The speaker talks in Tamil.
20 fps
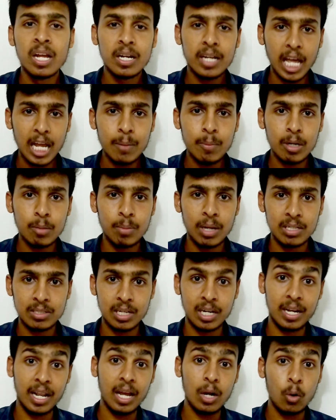டைமண்ட்
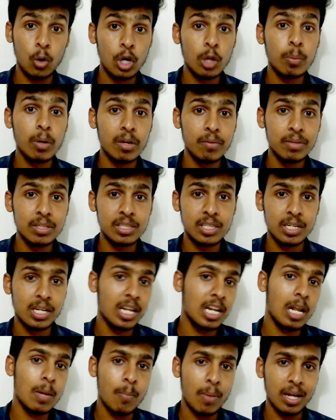பிரேஸ்லெட்டை கொண்டு போய் வித்துட்டு
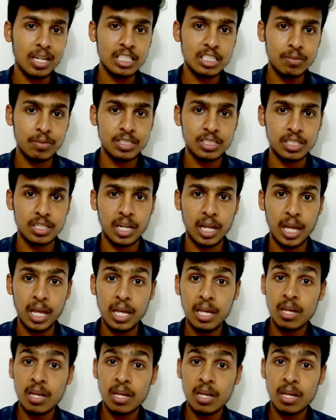இல்லை மறைச்சு வச்சுட்டு